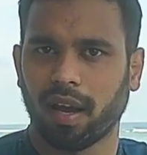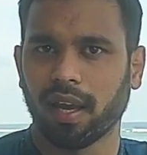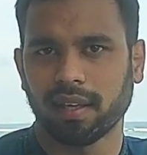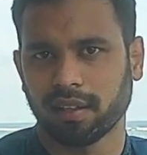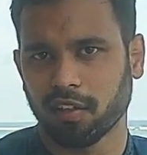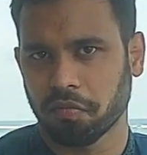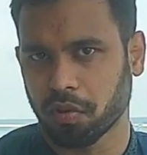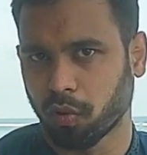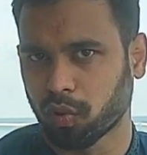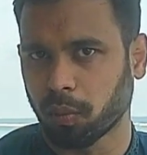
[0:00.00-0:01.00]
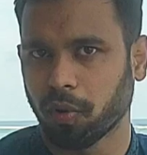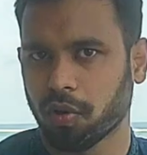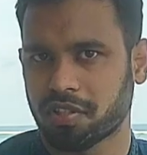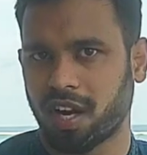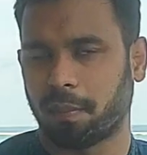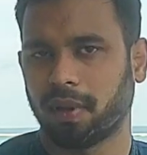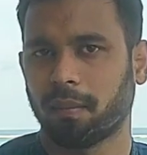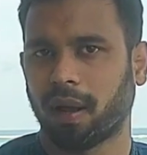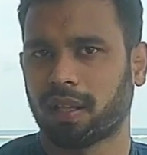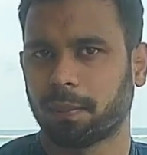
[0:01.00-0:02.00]
এই ক্ষেত্রে সবচেয়ে গুরুত্বপূর্ণ হচ্ছে আপনি
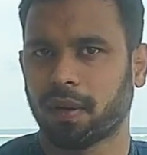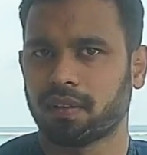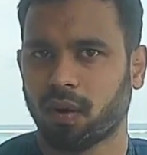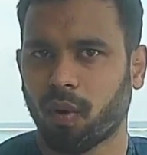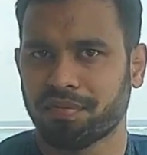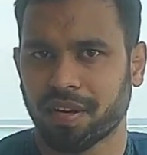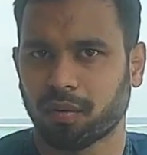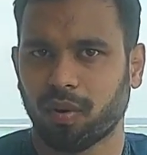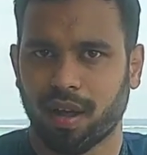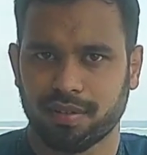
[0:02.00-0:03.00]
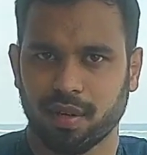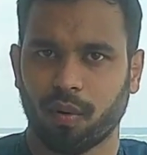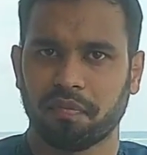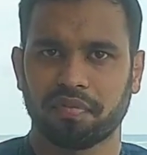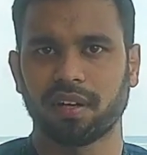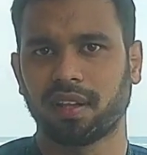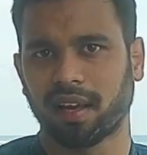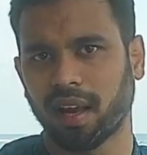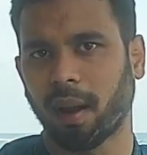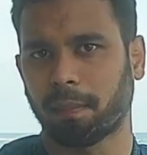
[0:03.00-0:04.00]
মালদ্বীপের যে ওয়েবসাইটগুলো আছে ওয়েবসাইট
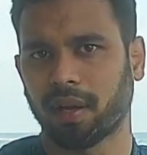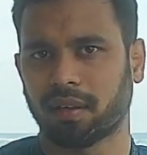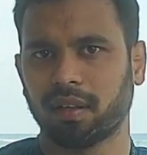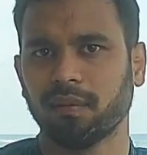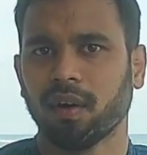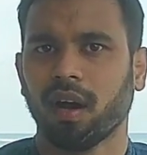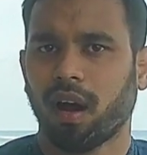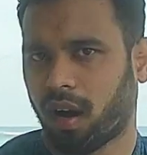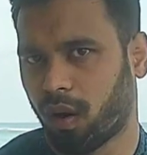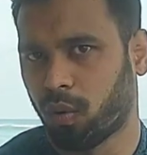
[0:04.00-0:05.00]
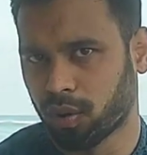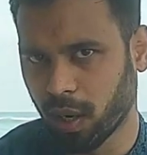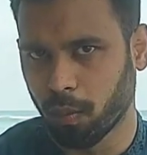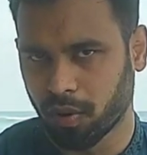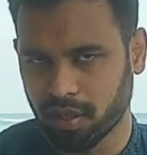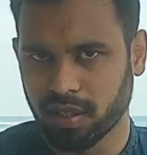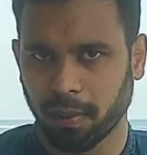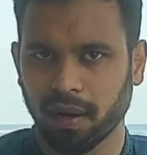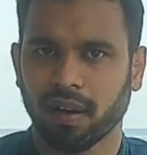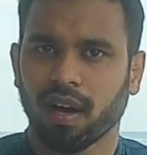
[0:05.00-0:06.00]
দেখে আপনি একটি হোটেল বুকিং
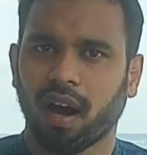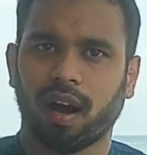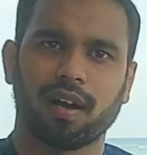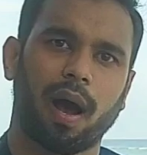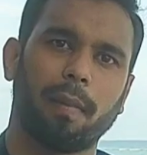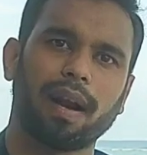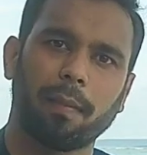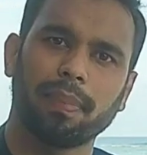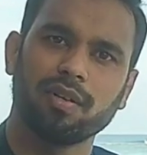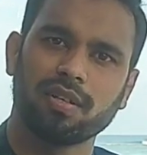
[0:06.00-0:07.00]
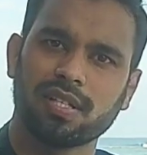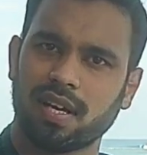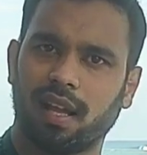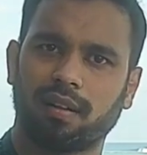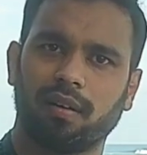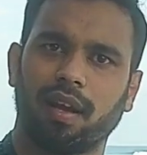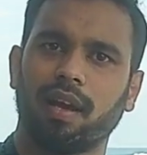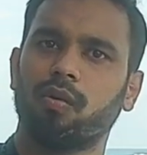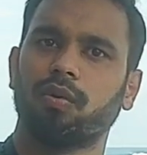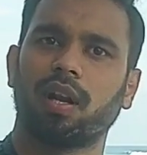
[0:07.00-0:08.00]
দিবেন আবার আপনি যদি চান তাহলে
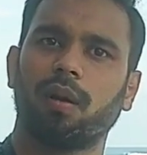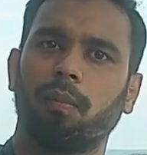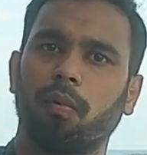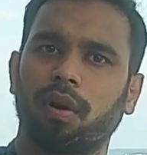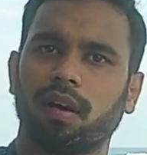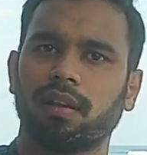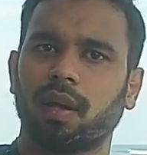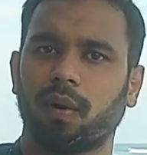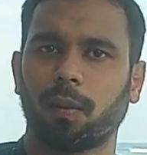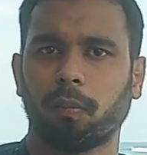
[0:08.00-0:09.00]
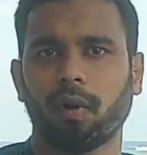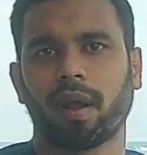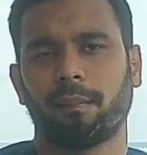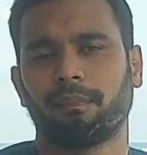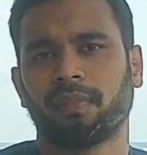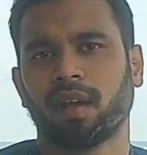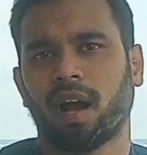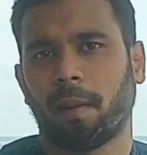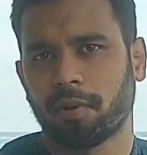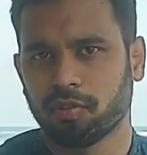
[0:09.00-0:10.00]
এই হোটেল বুকিং দেওয়ার পরে
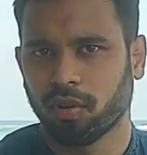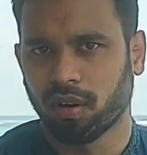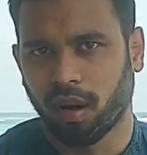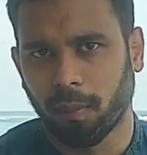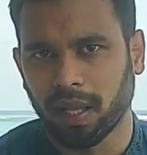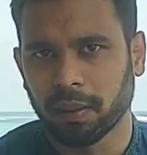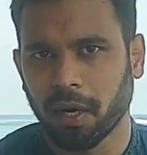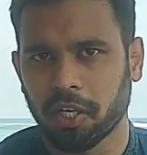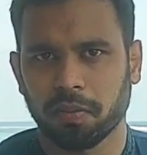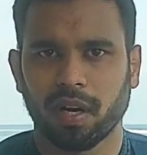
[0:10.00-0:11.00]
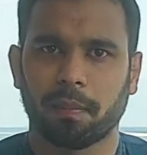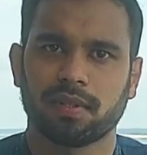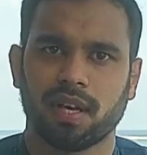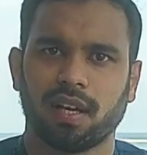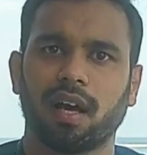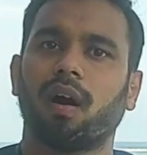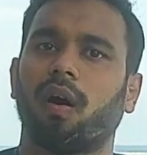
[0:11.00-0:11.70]
আপনি যখন মালদ্বীপে আসবেন আপনি চাইলে